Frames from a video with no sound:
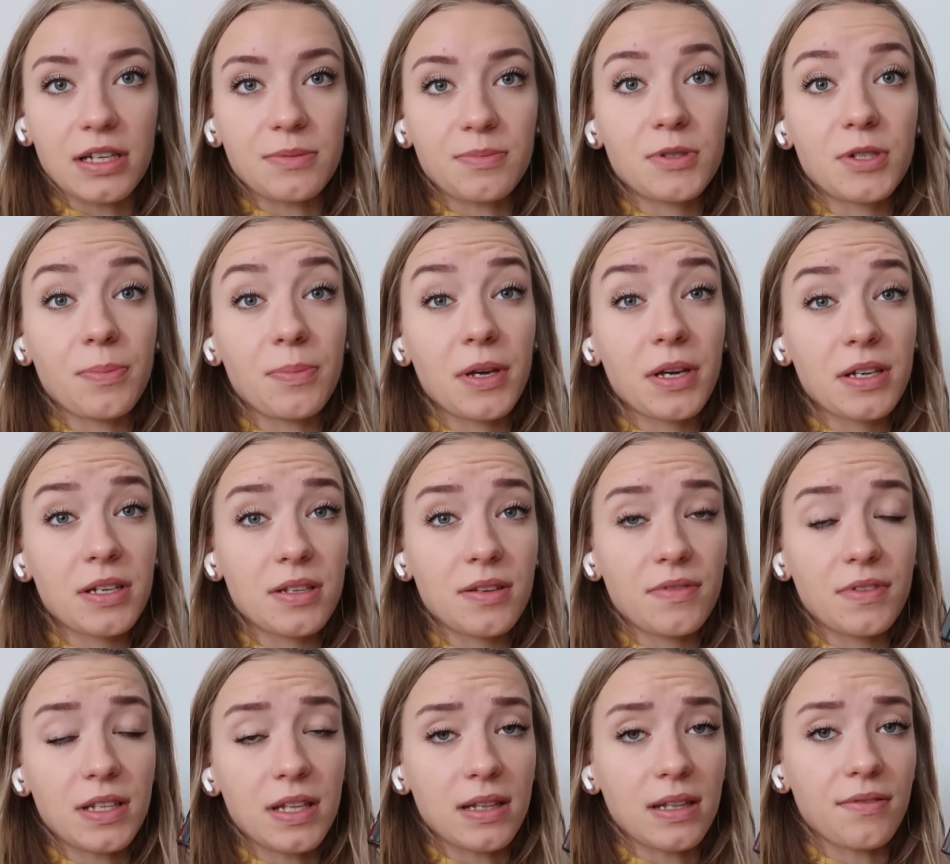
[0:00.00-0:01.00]
Jest przepięknie
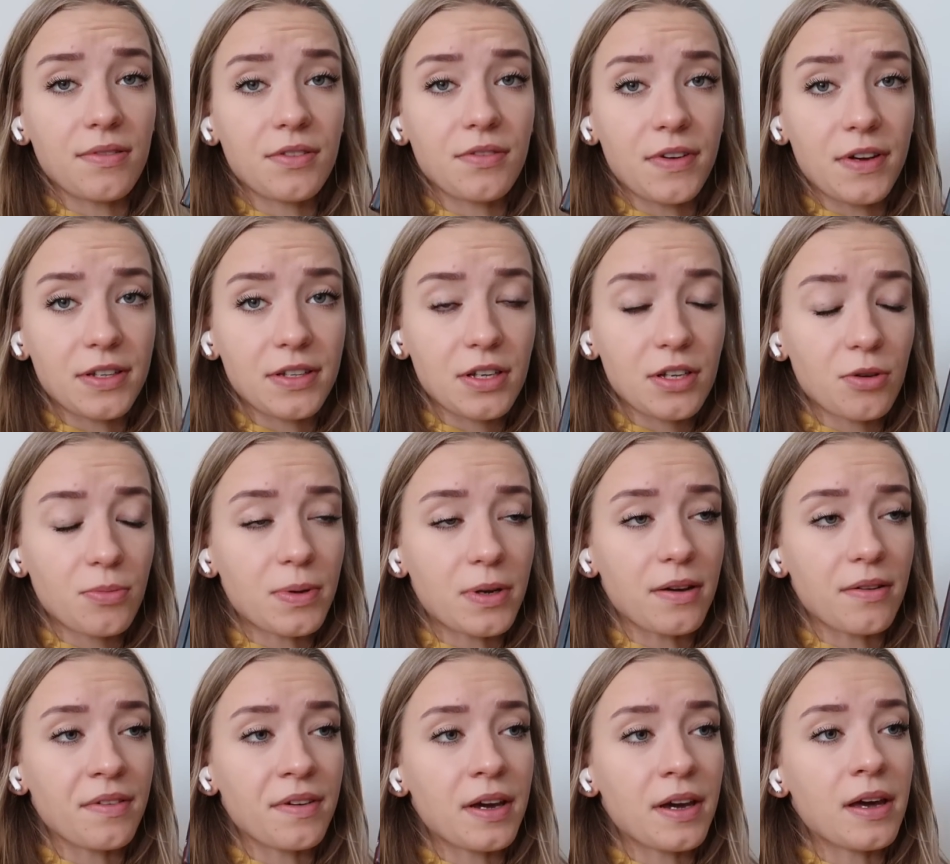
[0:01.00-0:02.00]
wydana w twardej
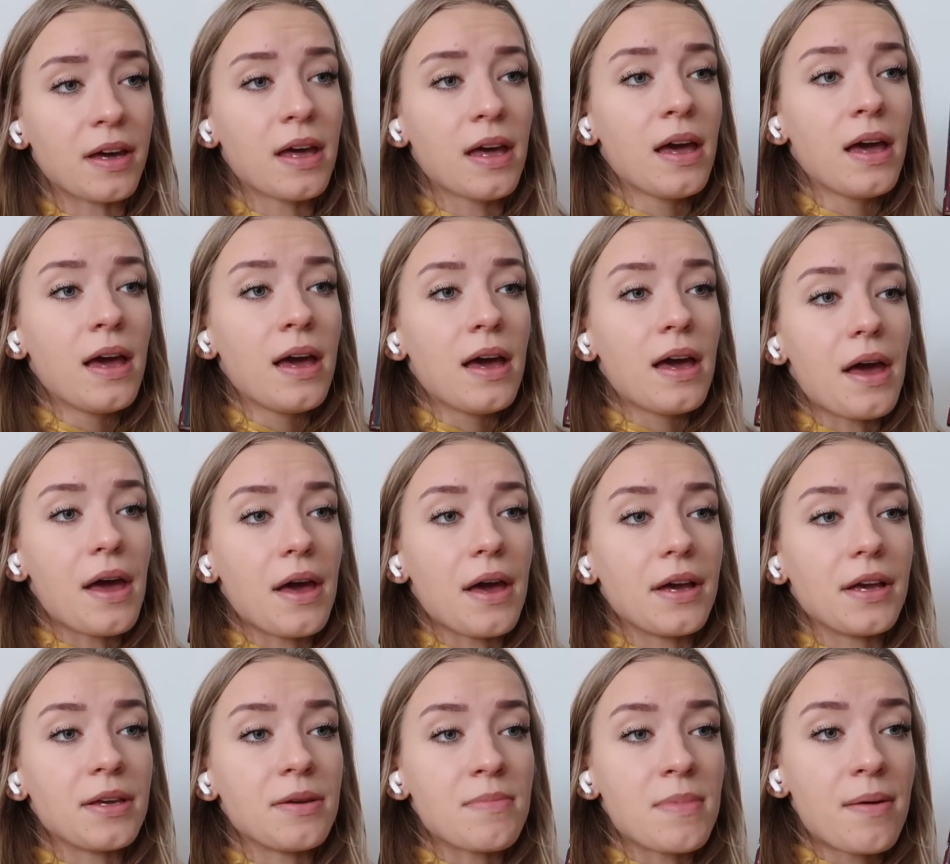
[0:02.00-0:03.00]
oprawie
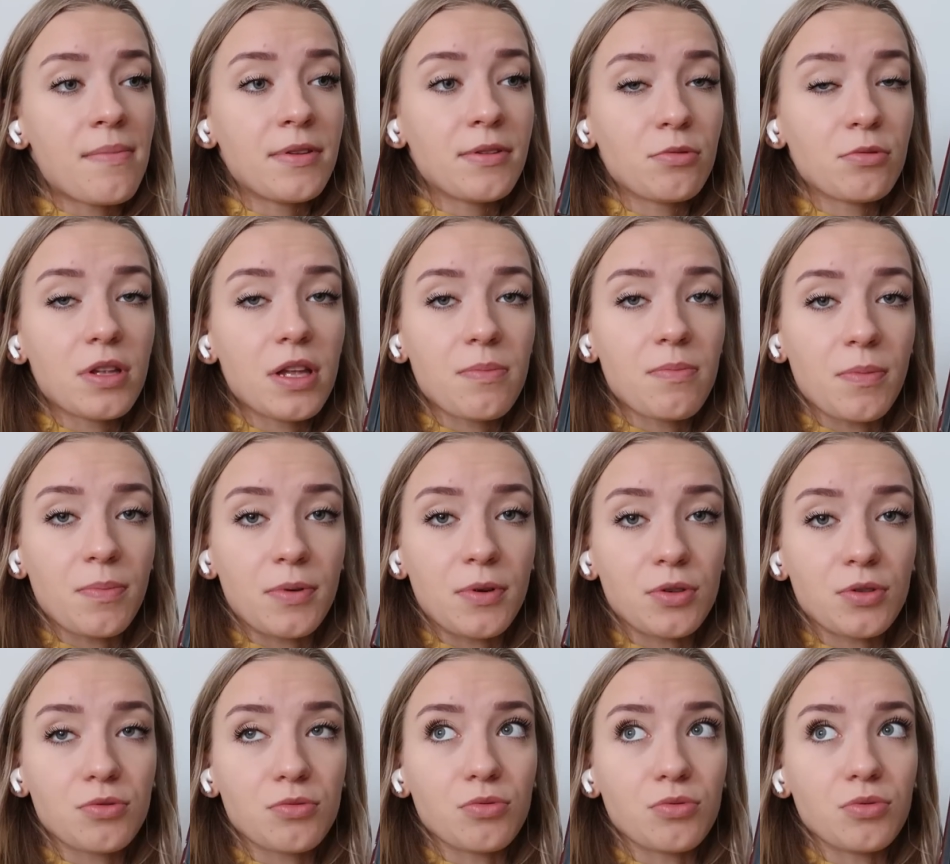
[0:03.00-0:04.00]
e, i mamy tutaj po
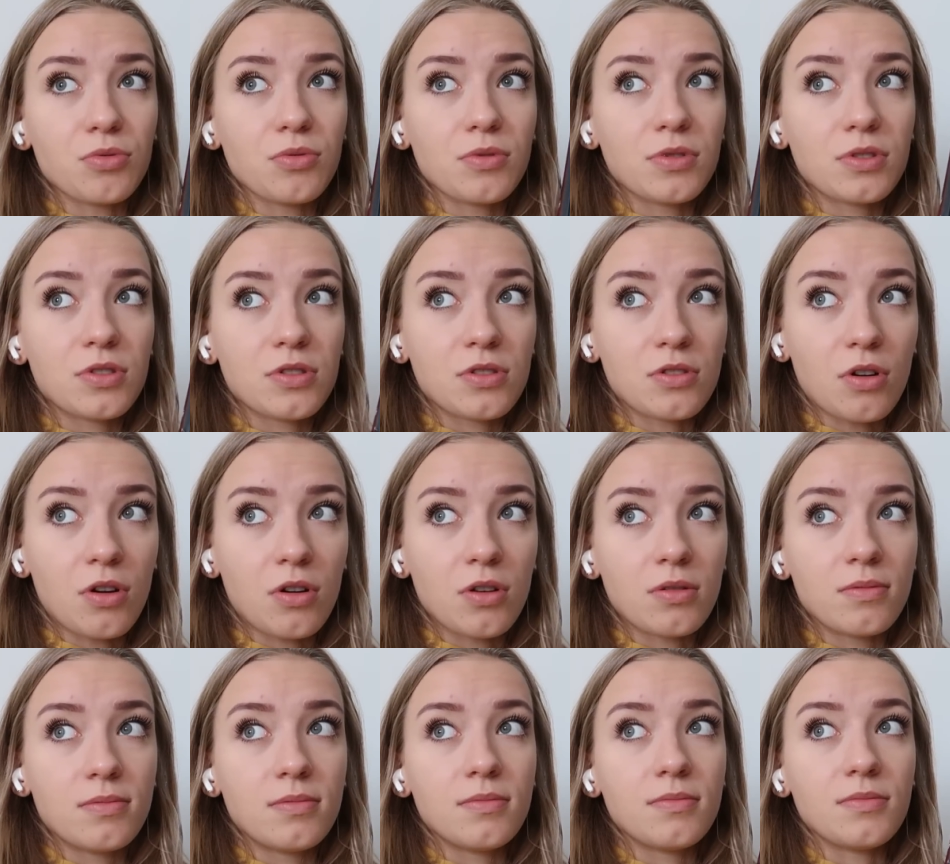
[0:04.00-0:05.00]
prostu
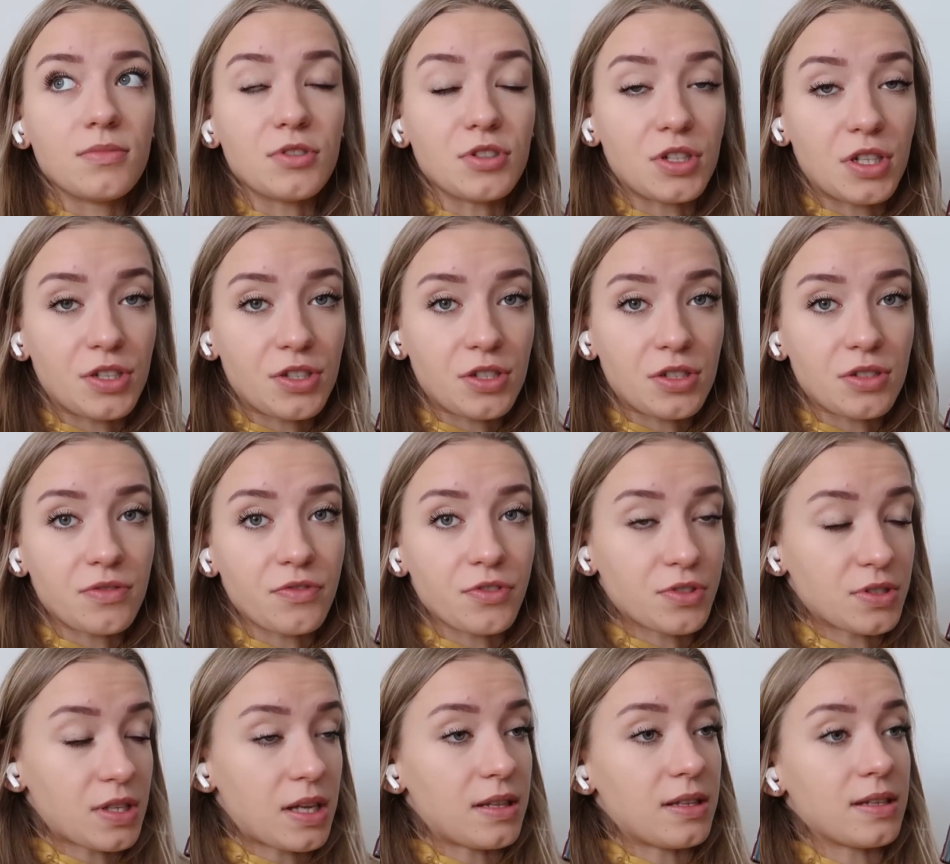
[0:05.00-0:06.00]
100 rzeczy
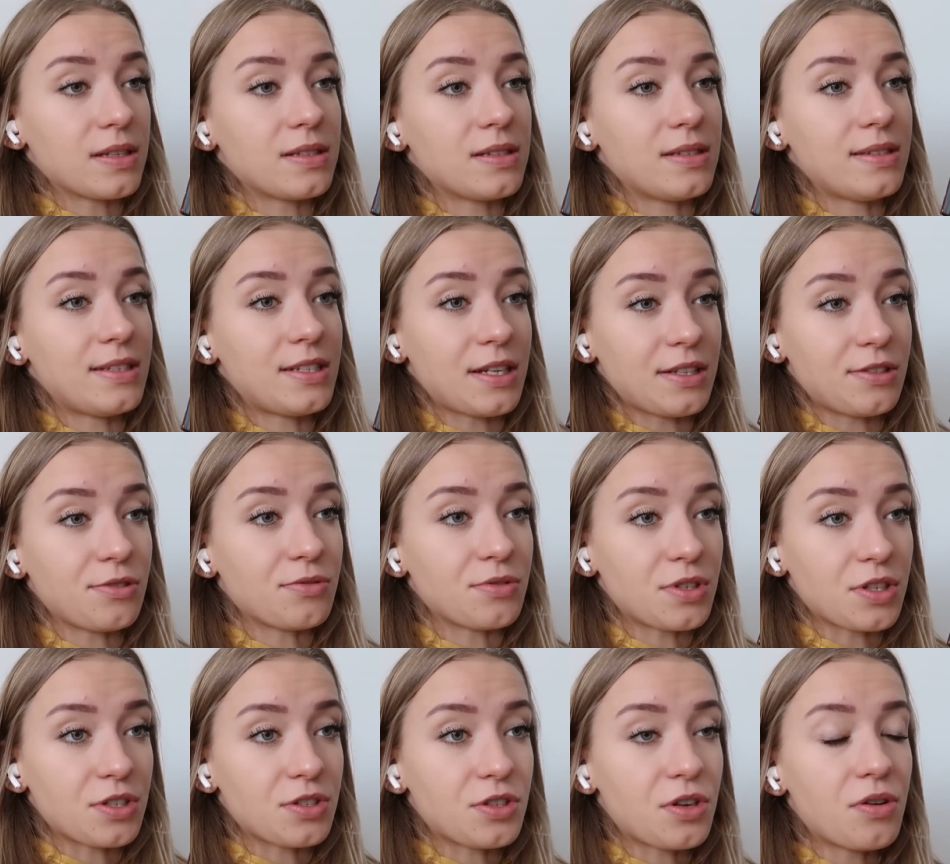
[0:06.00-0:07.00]
związanych z trzecią
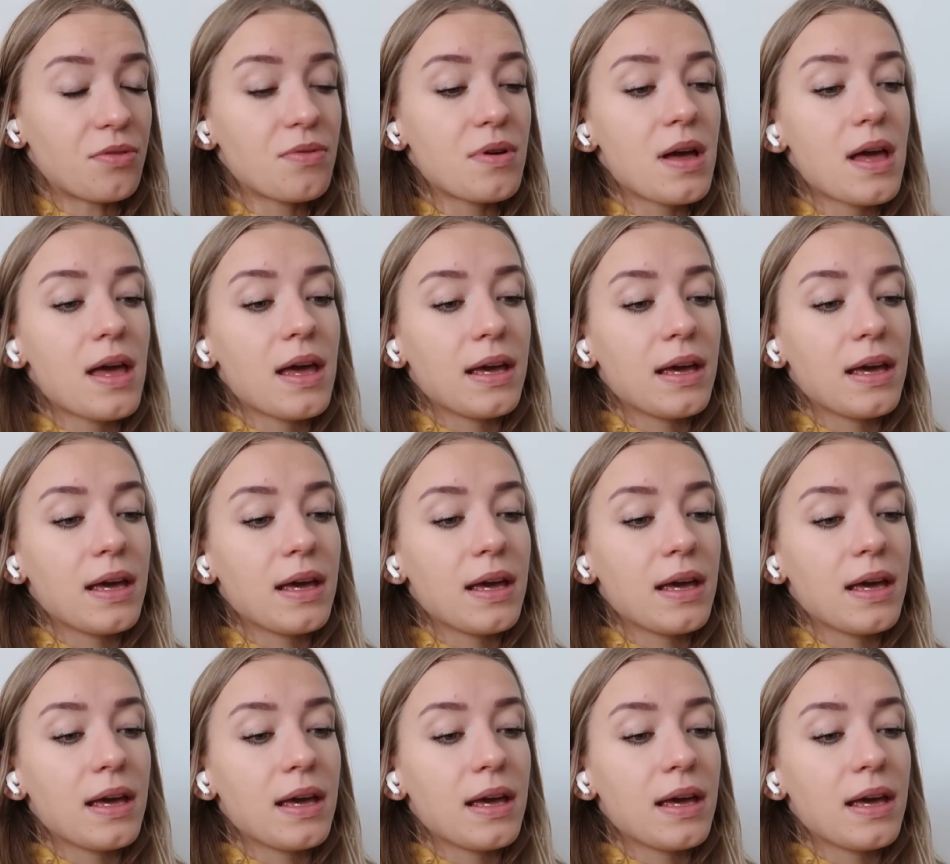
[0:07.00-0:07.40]
Rzeszą.